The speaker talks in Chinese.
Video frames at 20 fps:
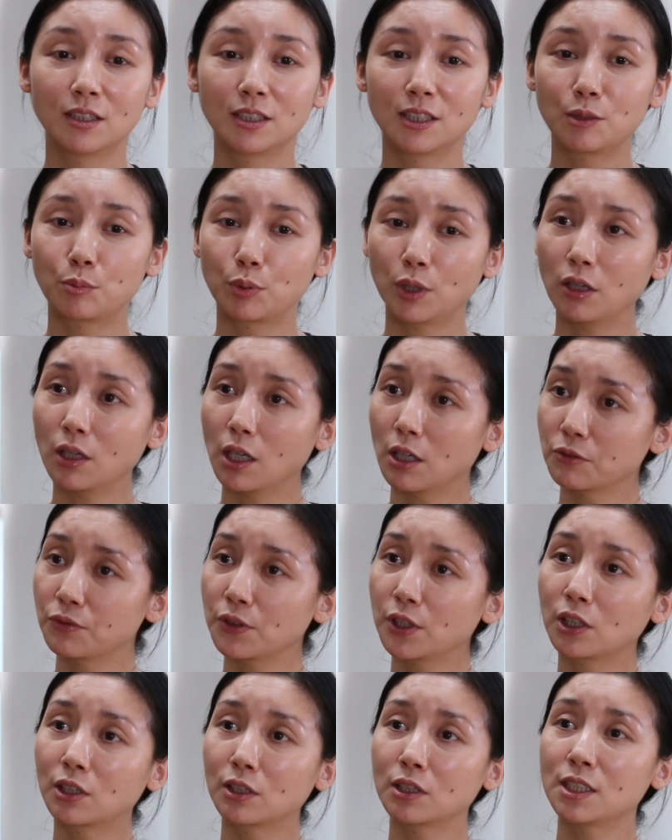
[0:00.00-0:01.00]
你不要浪
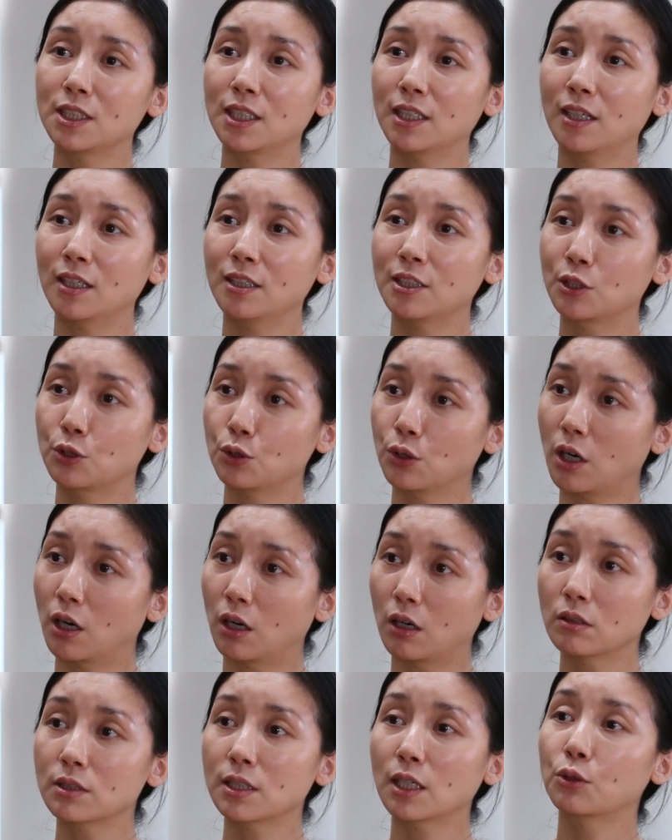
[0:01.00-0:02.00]
费时间，你就
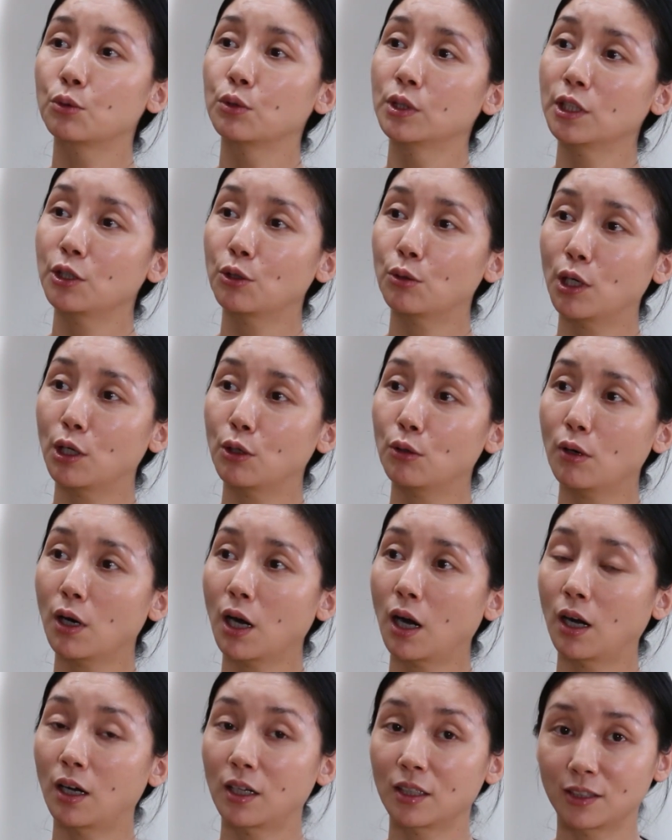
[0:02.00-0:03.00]
好好在国内画
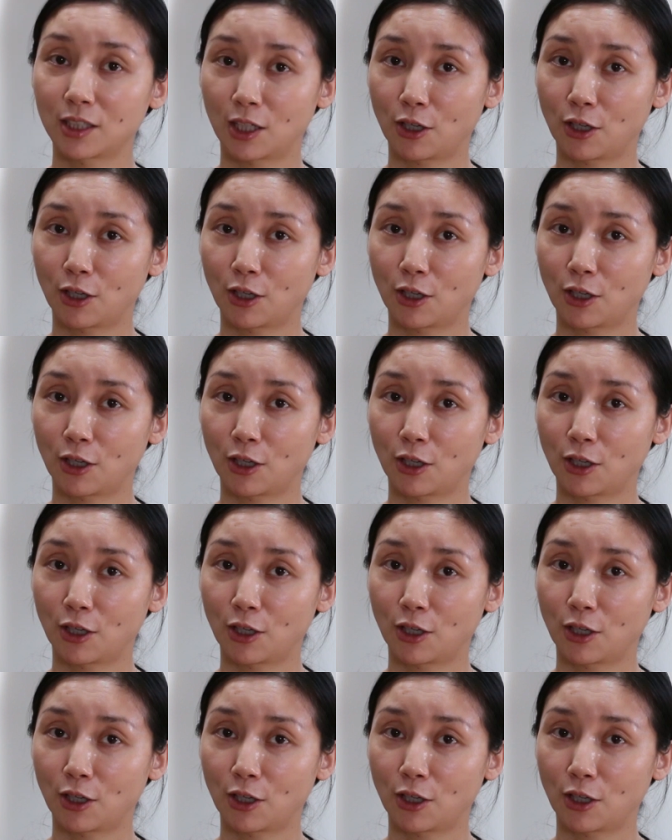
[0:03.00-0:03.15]
画。”